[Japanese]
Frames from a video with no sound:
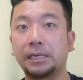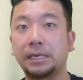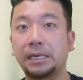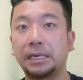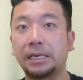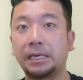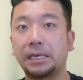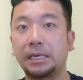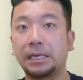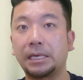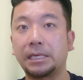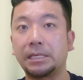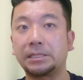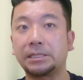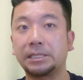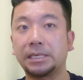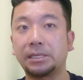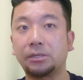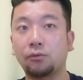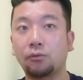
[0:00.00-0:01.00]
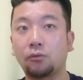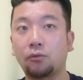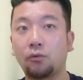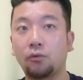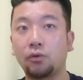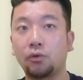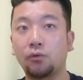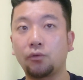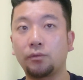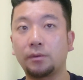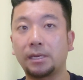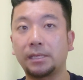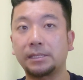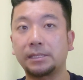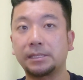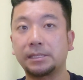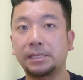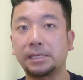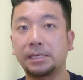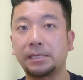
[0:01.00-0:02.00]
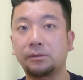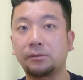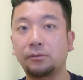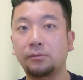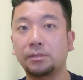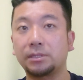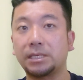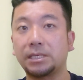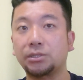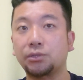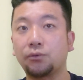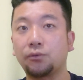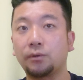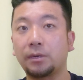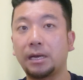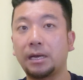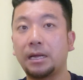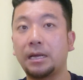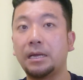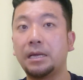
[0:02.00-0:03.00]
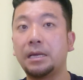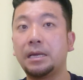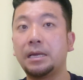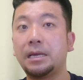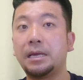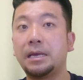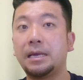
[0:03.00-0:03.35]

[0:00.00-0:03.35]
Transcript: えー、知床遊覧船の社長が